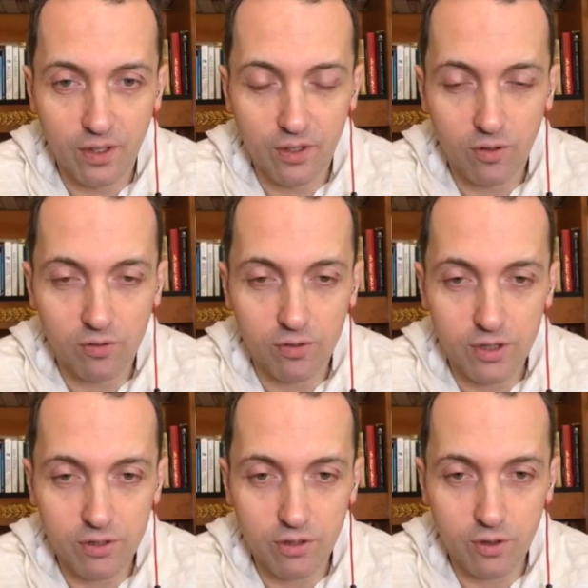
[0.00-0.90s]
Уфа.
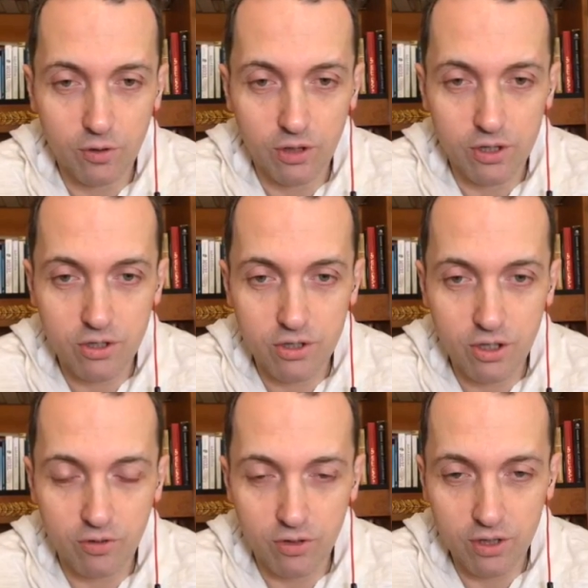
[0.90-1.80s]
Сегодня кто-то из США
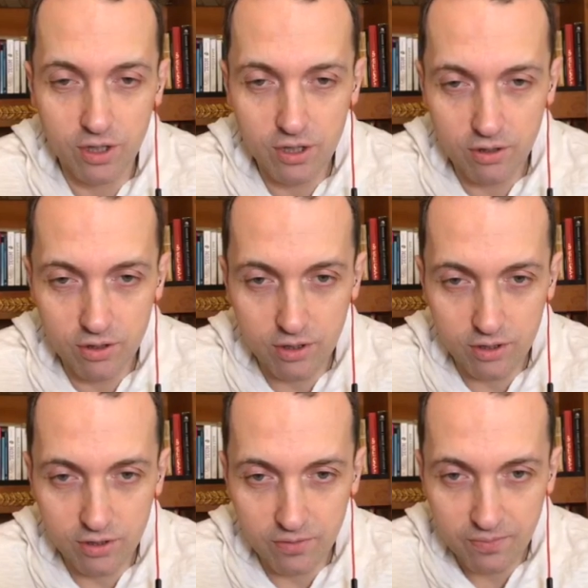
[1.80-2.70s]
у нас есть, интересно?